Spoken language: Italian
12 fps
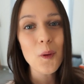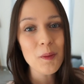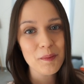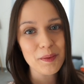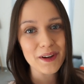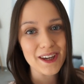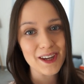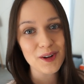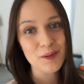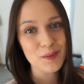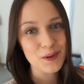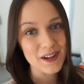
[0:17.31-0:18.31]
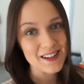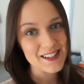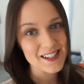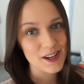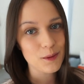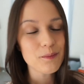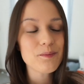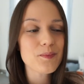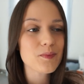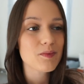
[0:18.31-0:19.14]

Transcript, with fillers: un pochino più leggero